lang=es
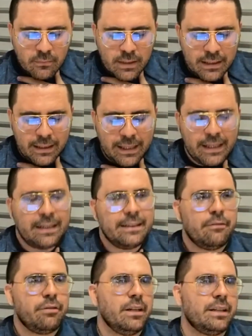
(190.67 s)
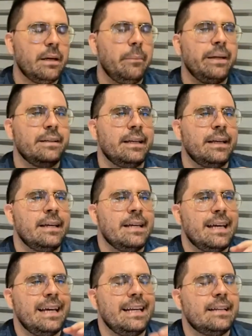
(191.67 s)
eh, definitivamente
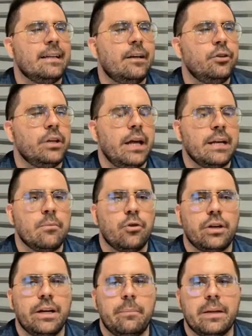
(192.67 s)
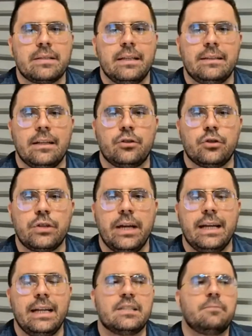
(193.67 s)
el estado de ánimo representa entonces
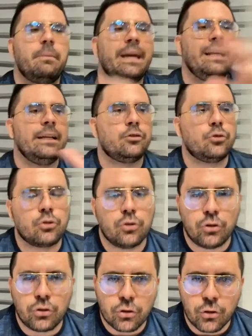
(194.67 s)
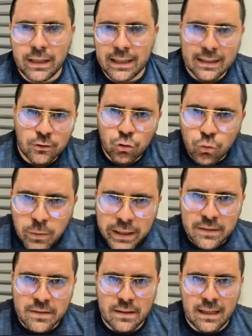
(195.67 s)
el espíritu con, el que tú
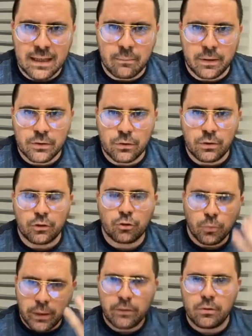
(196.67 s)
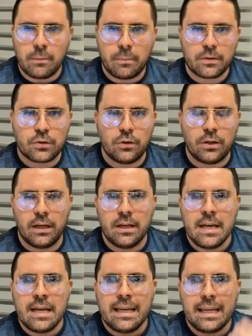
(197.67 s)
ves a la persona. Tú ves una persona
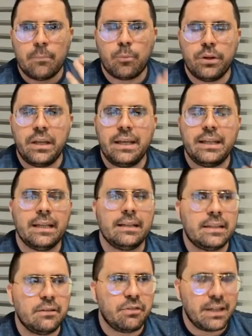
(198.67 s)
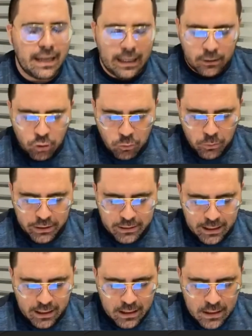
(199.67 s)
y puedes identificar cómo
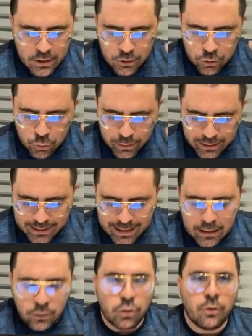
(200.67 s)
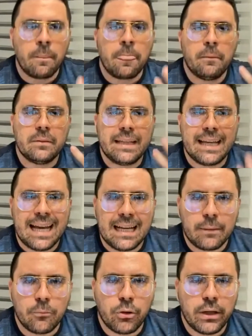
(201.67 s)
está su estado de
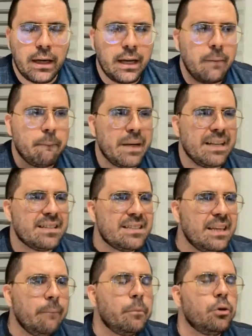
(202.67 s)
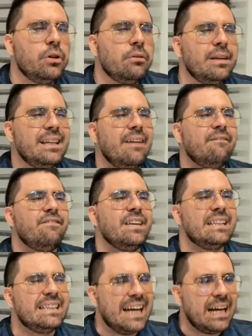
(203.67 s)
ánimo. es el principio de vida
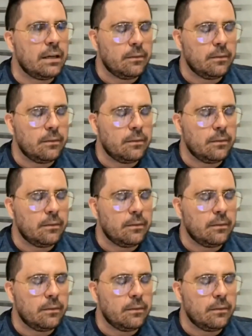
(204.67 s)
vital